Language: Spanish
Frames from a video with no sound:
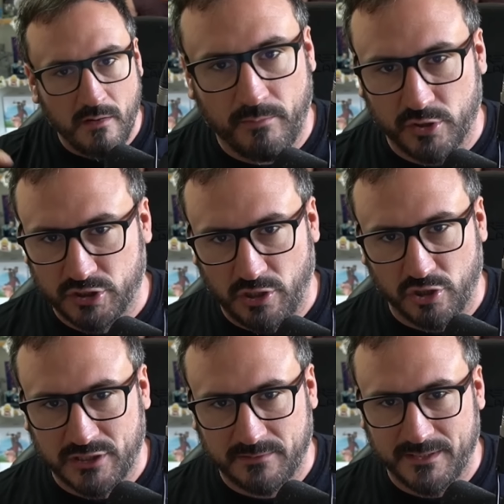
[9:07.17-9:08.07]
por si no
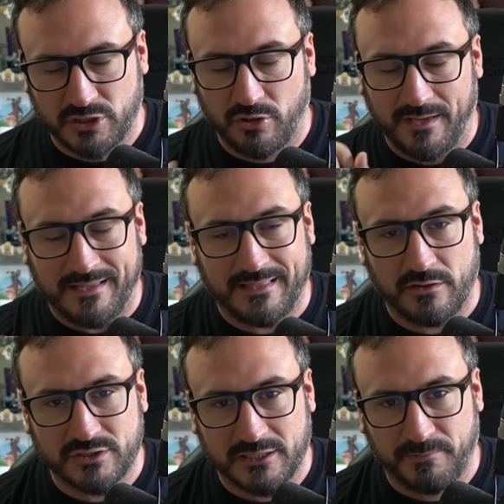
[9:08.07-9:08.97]
los has visto y te
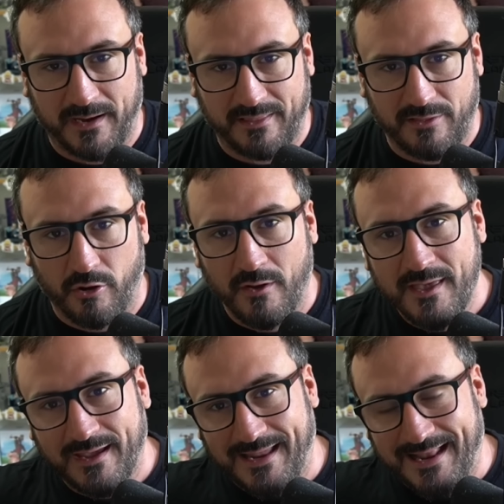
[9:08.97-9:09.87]
los has perdido
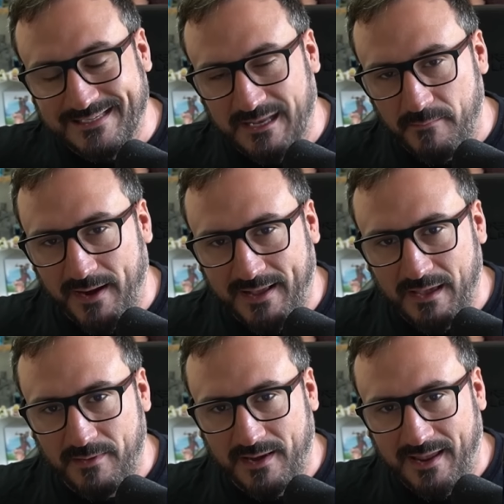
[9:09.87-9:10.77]
y la semana
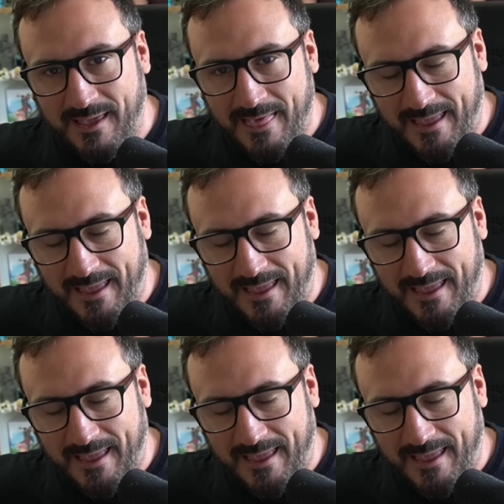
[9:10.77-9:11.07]
que viene,